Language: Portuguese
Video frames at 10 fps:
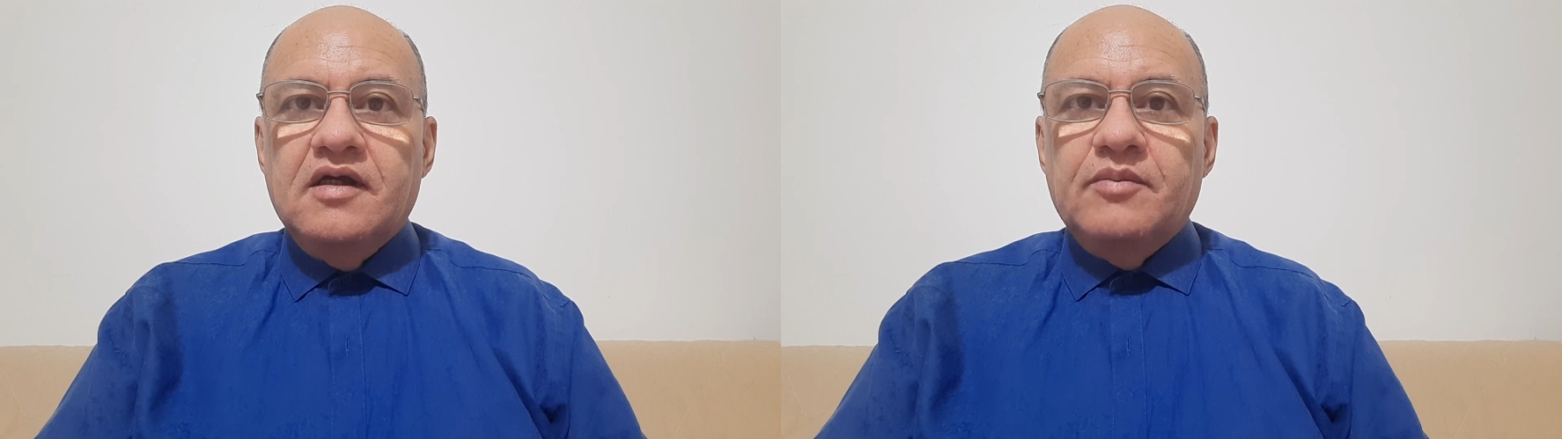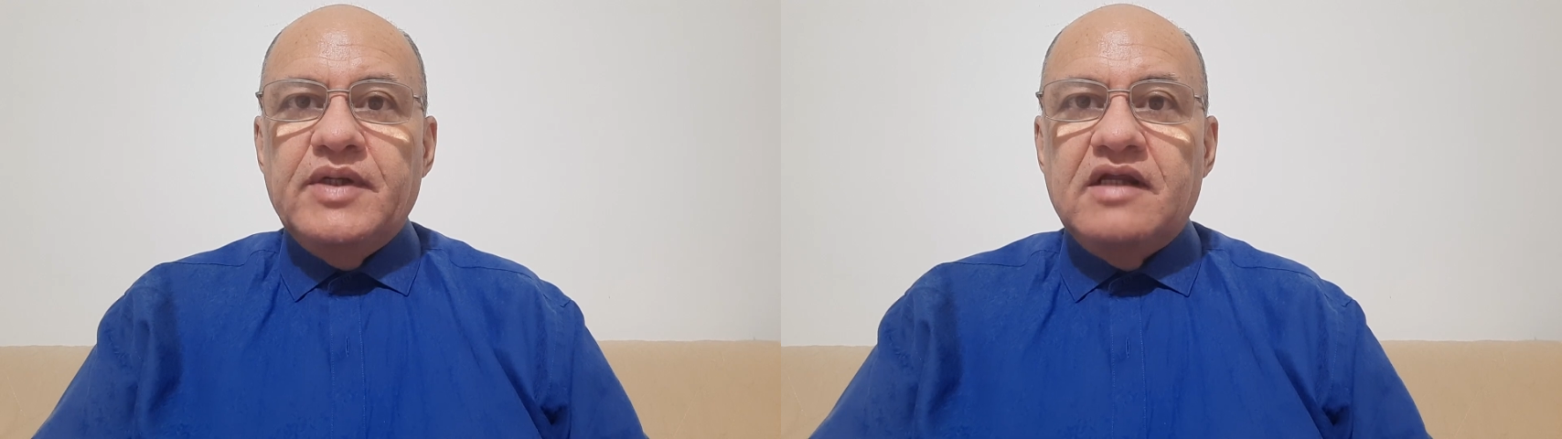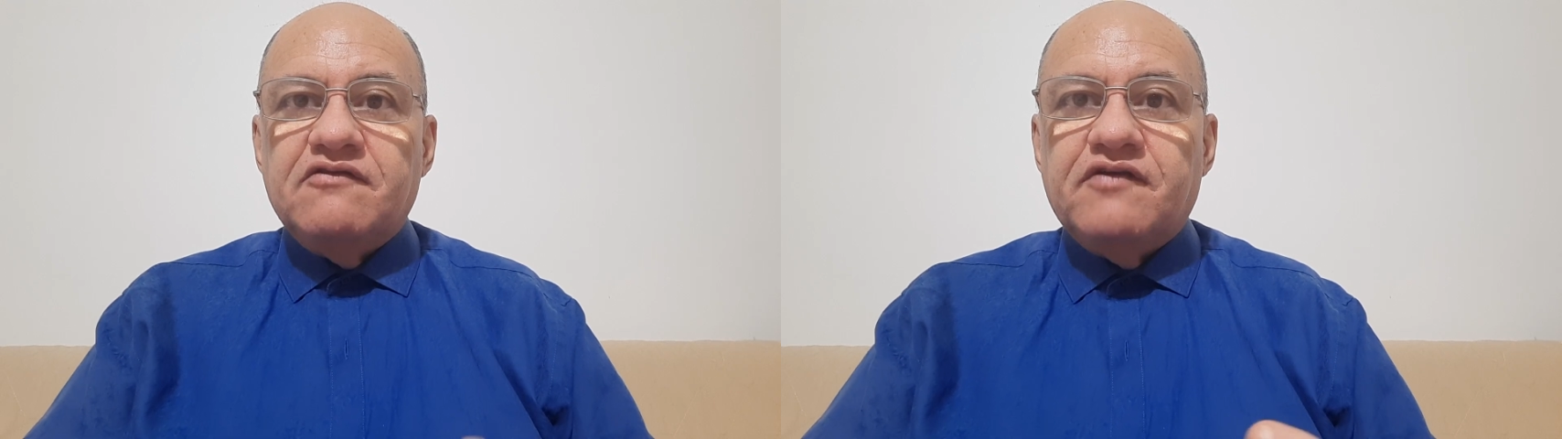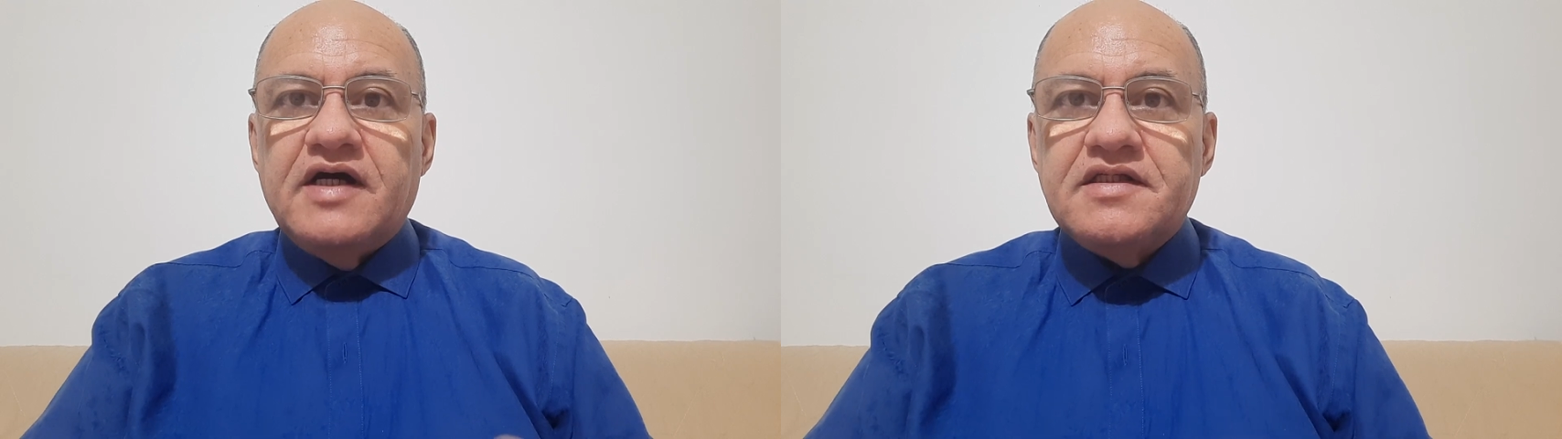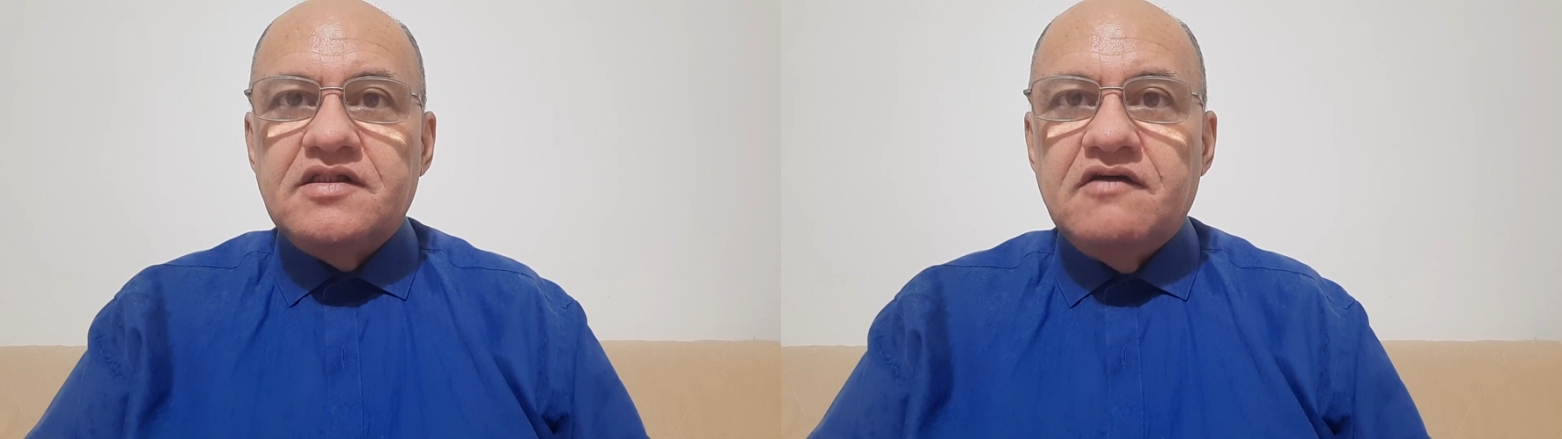pela
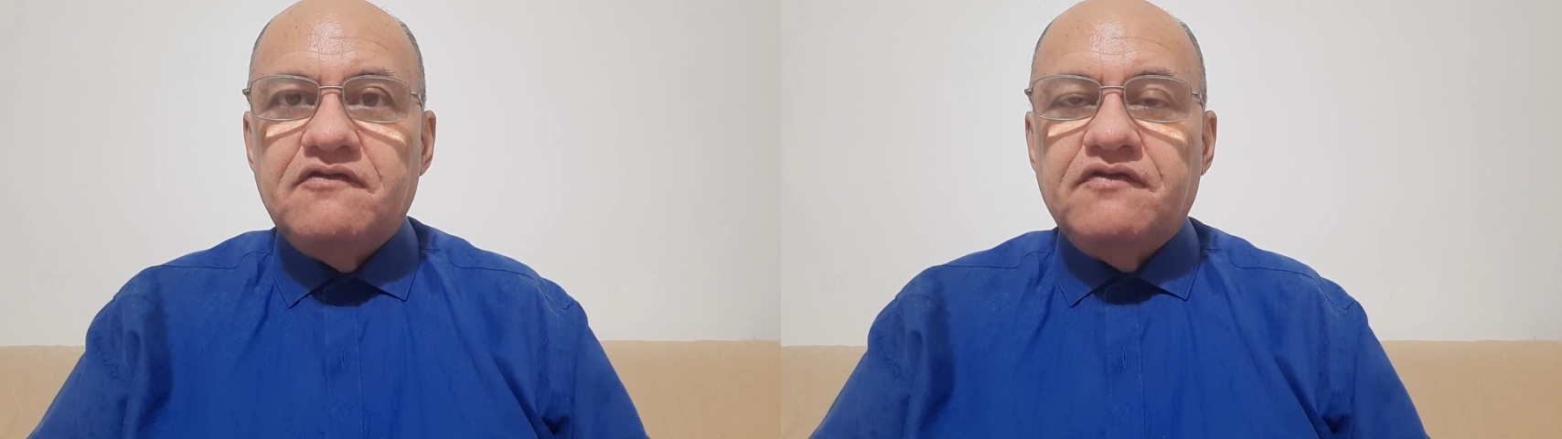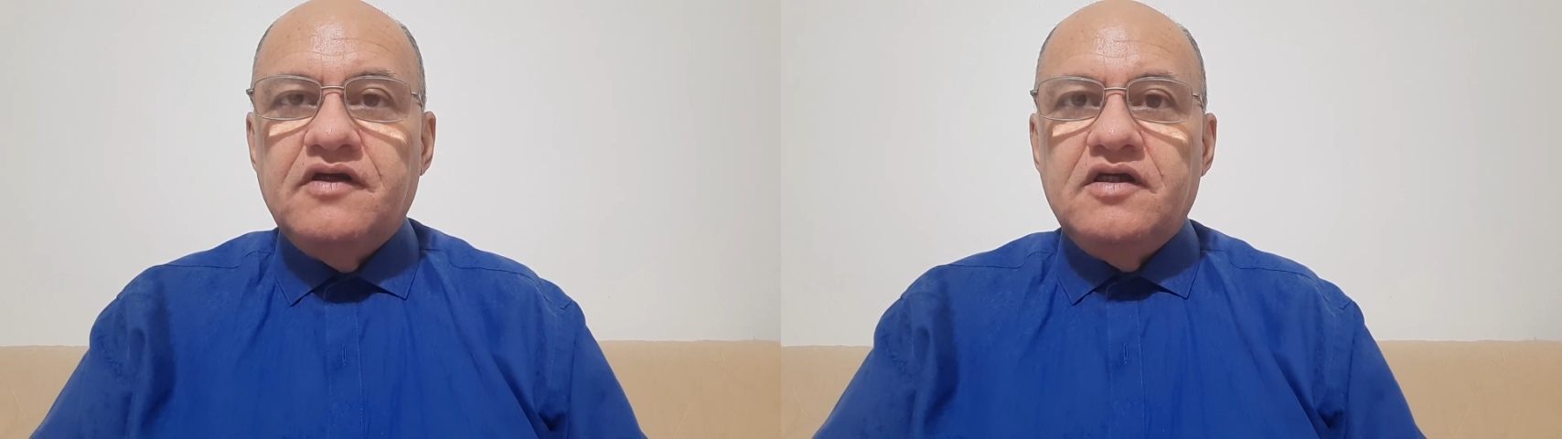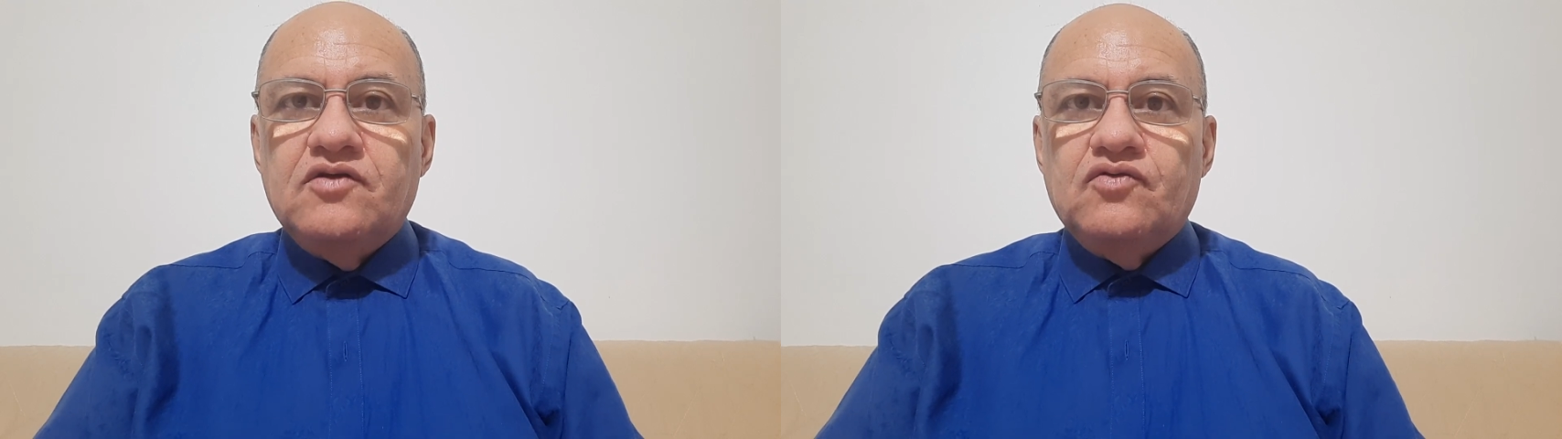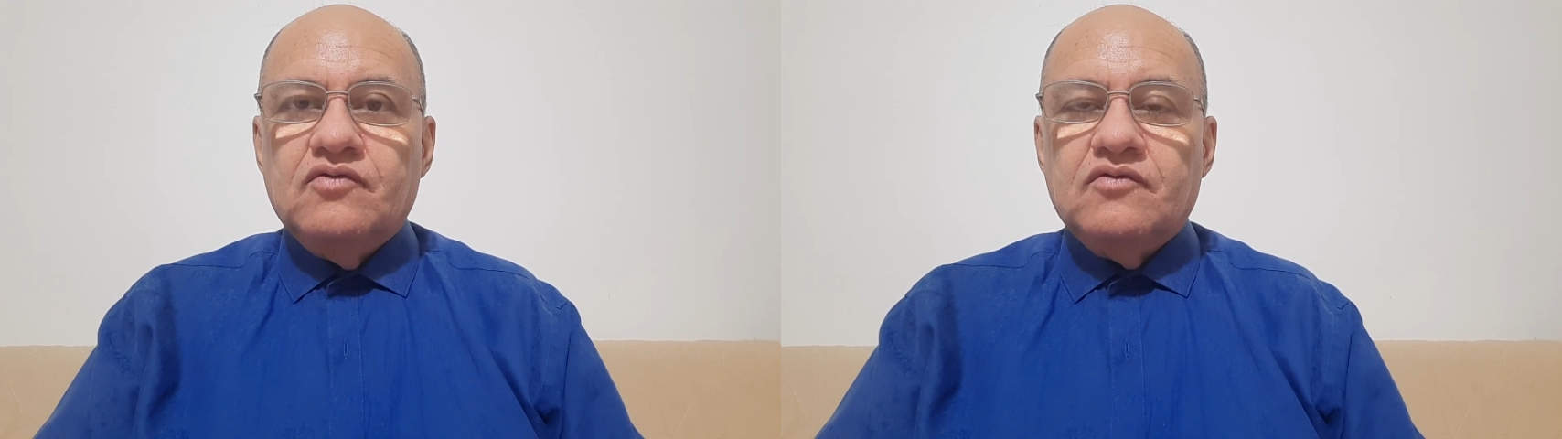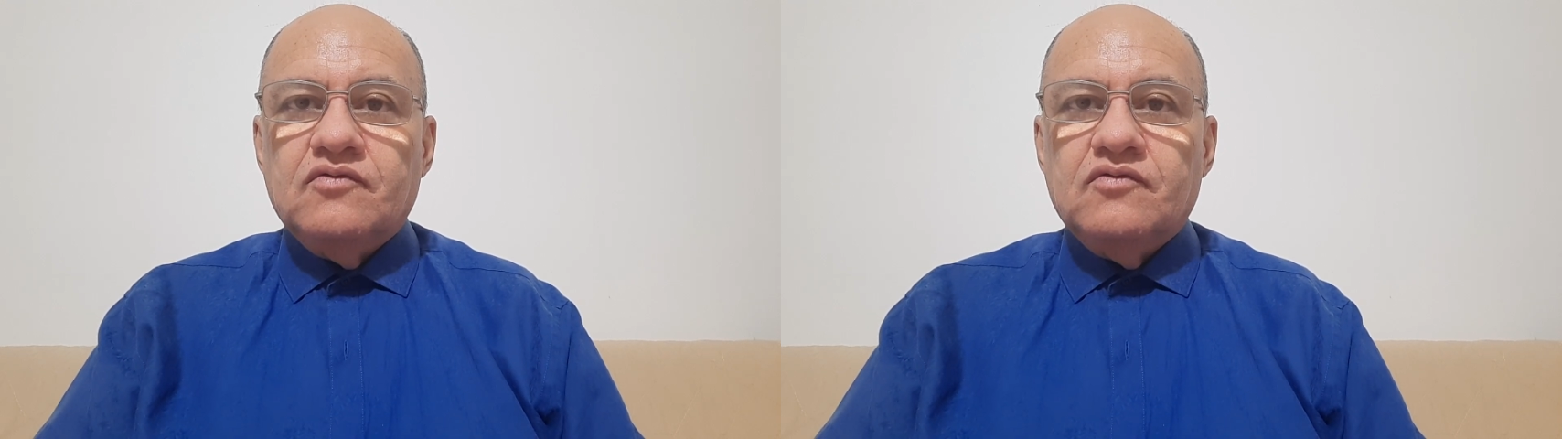frase de efeito,